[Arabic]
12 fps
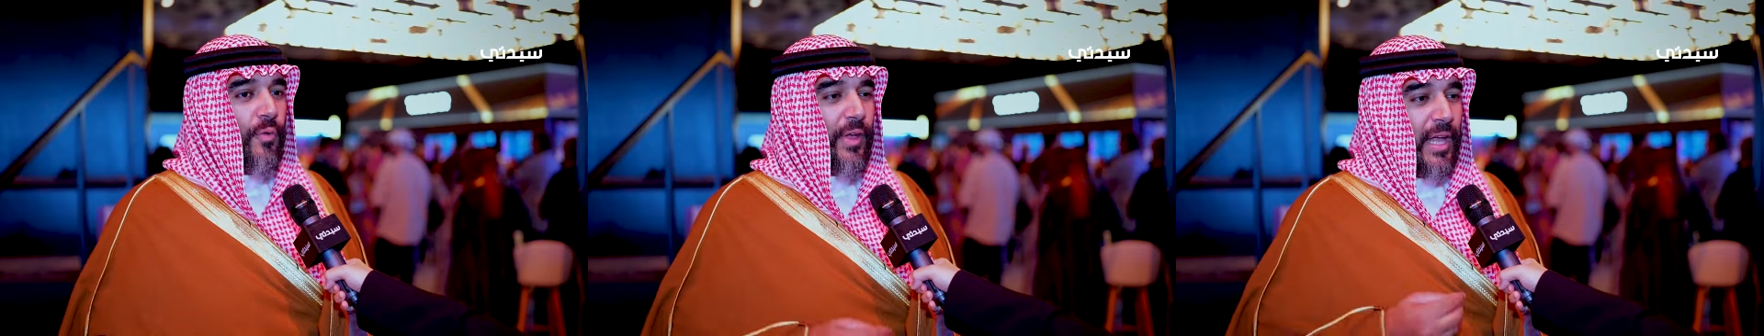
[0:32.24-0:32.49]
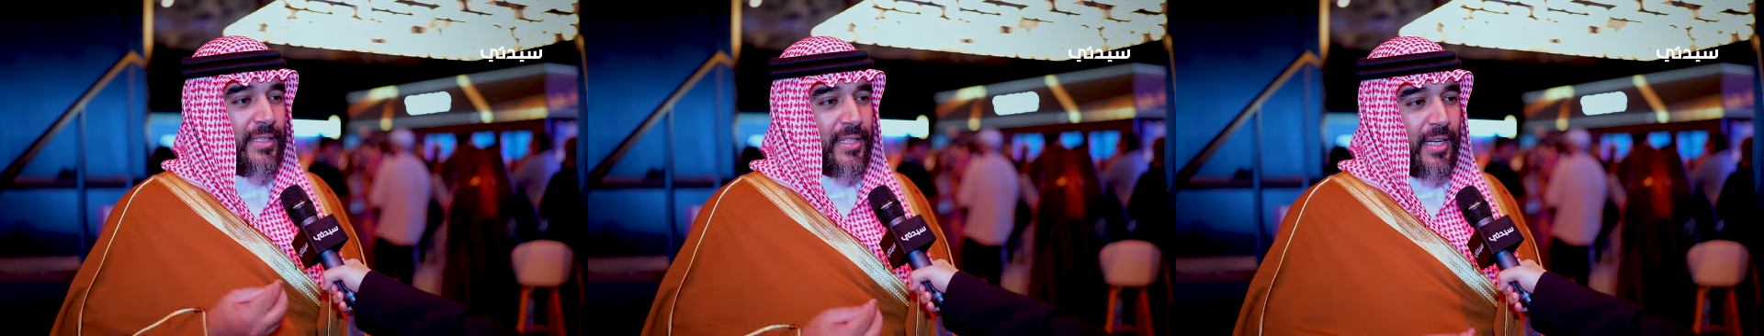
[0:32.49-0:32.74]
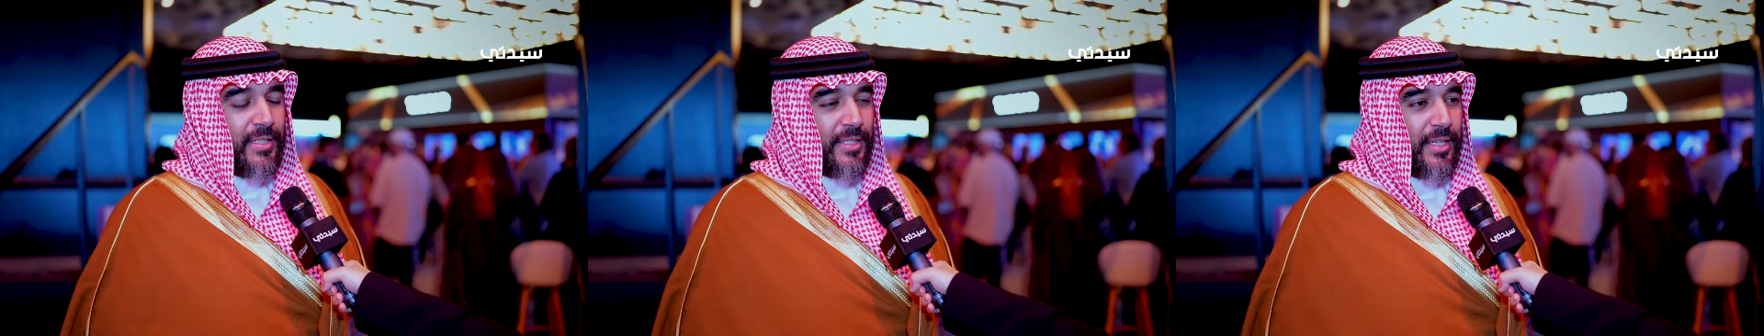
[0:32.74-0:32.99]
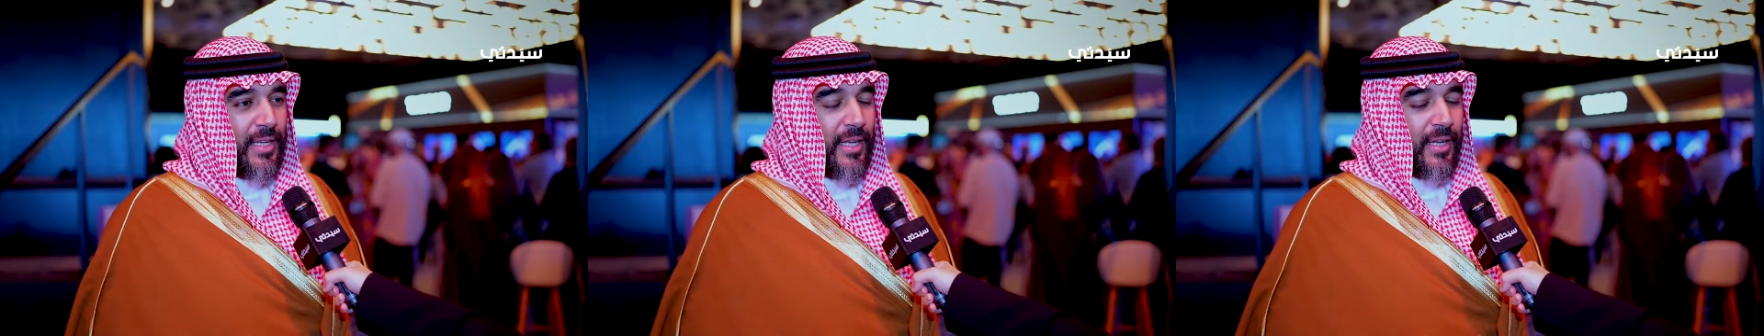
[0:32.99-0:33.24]
وفي
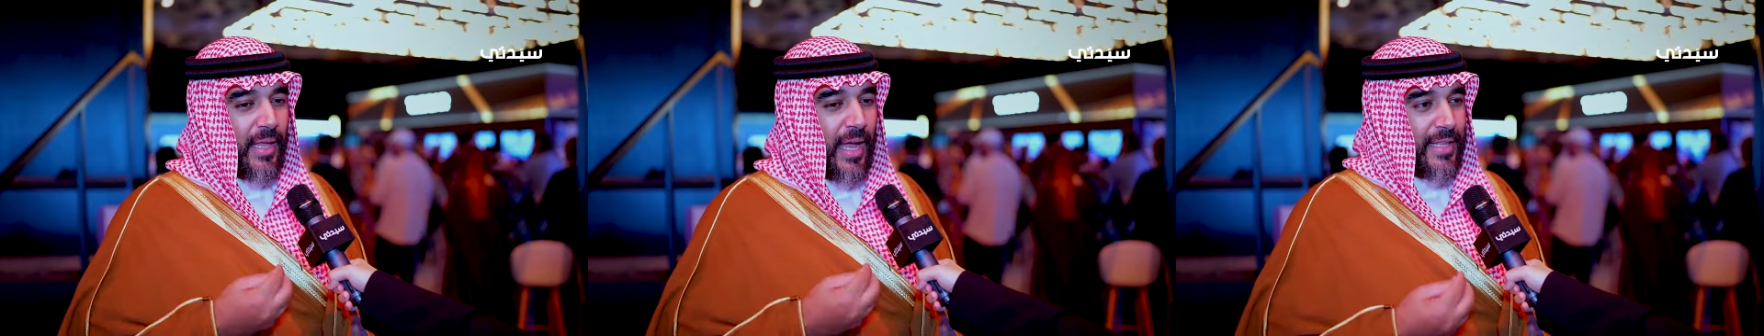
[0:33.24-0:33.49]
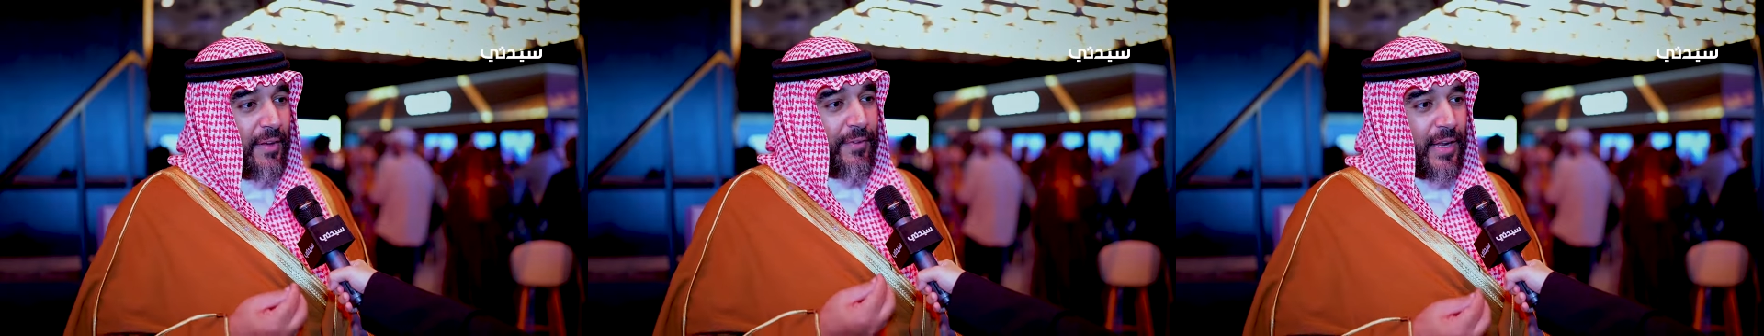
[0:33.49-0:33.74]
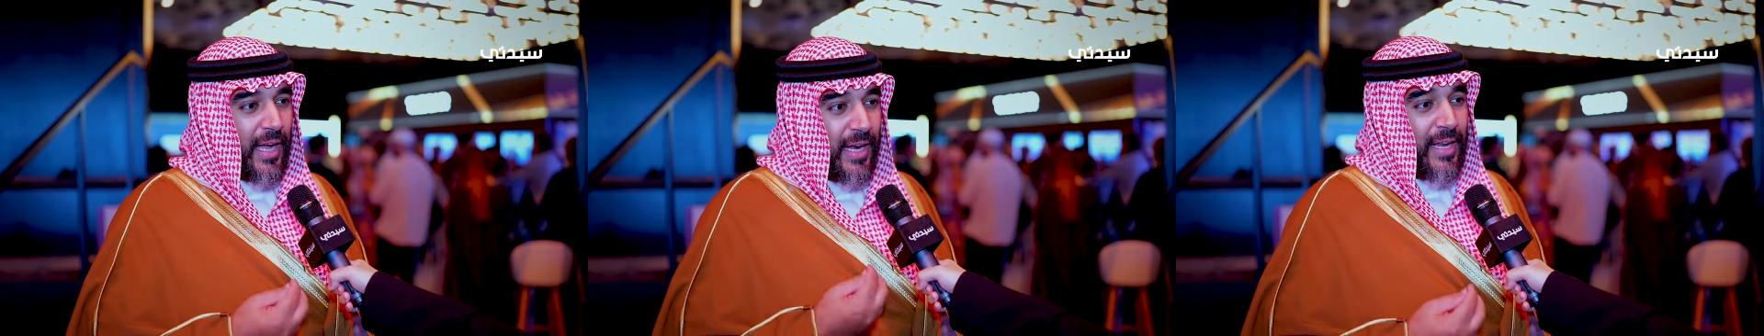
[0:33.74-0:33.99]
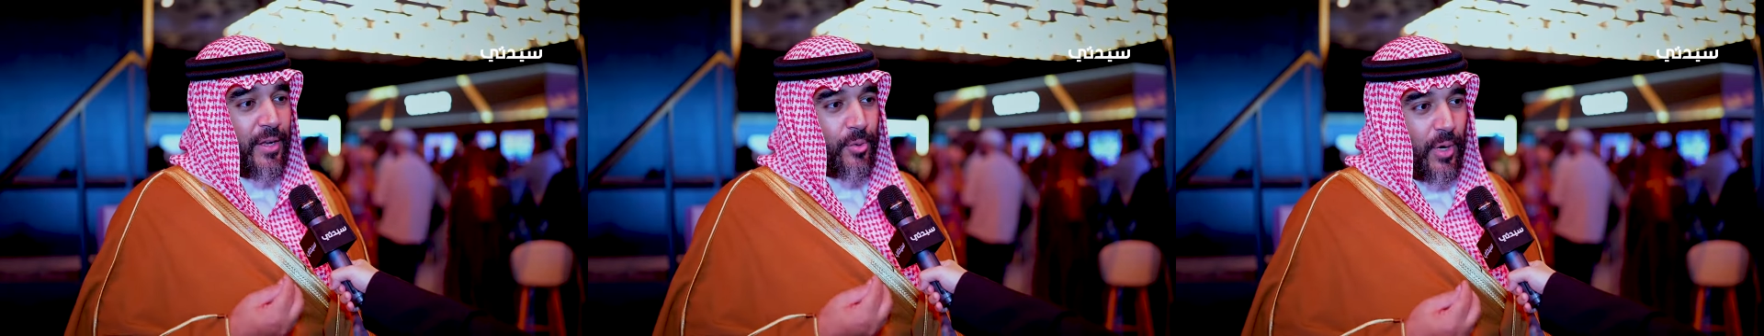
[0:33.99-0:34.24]
هالاستراتيجية هدفنا
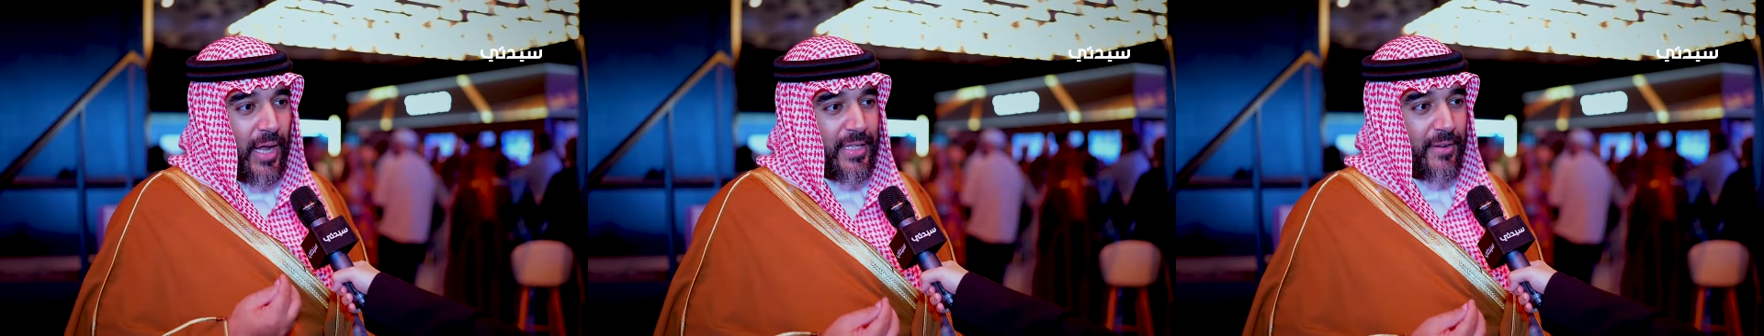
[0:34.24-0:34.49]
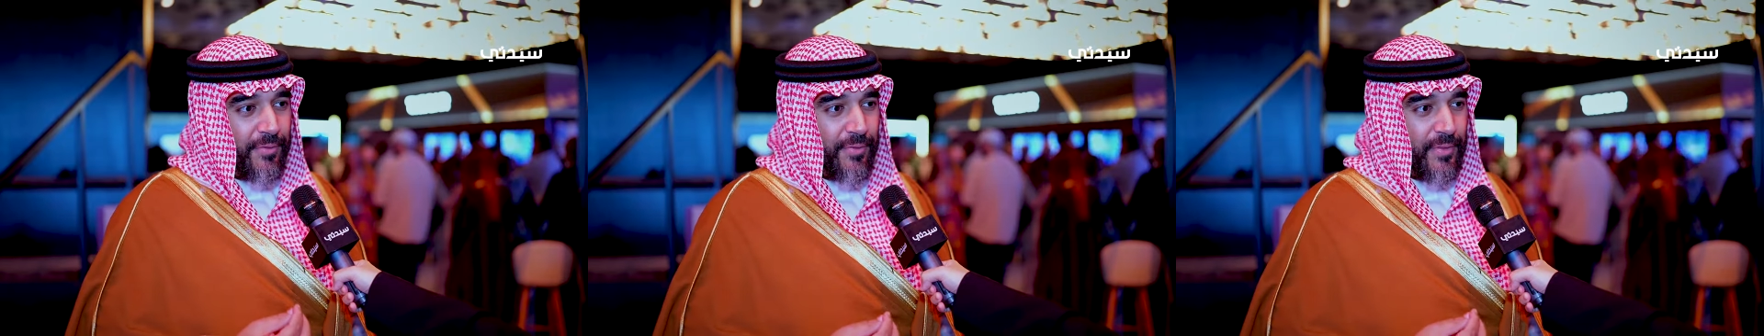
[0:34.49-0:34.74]
أعلنا أنه الهدف